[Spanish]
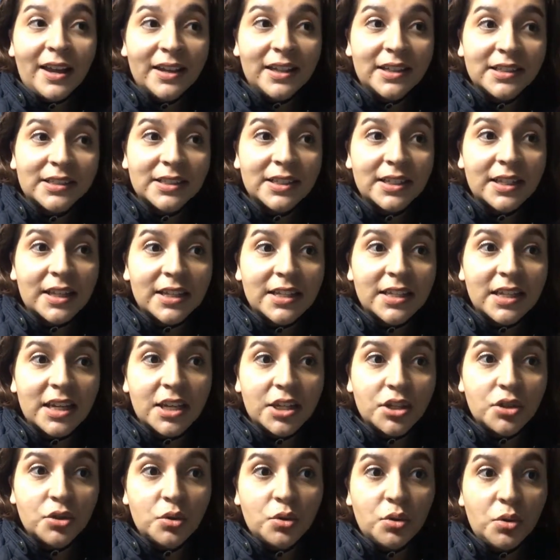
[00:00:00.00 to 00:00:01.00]
la isla de
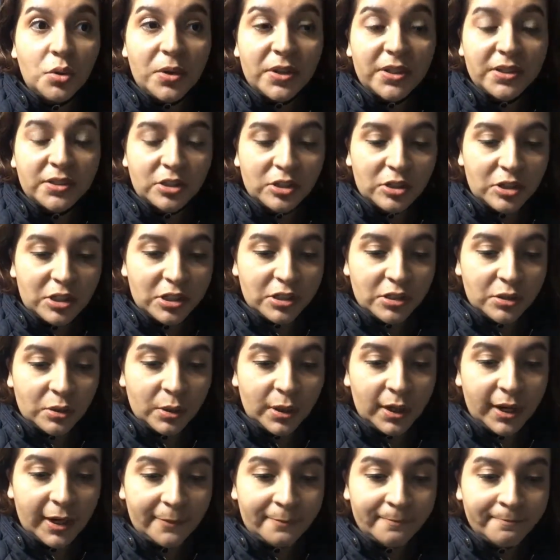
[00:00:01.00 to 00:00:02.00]
Jeju, estoy
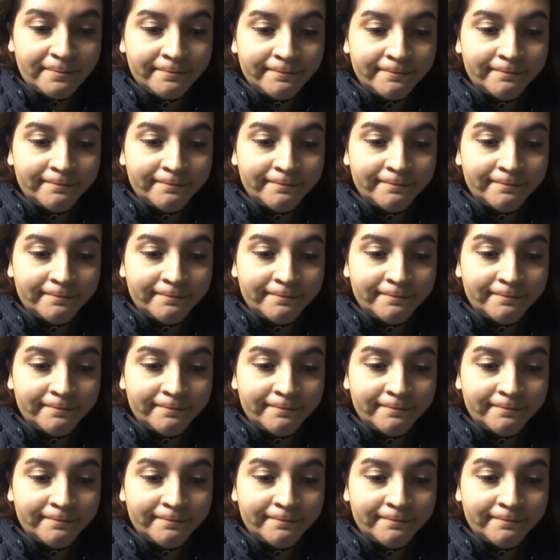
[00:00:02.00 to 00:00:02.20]
sola.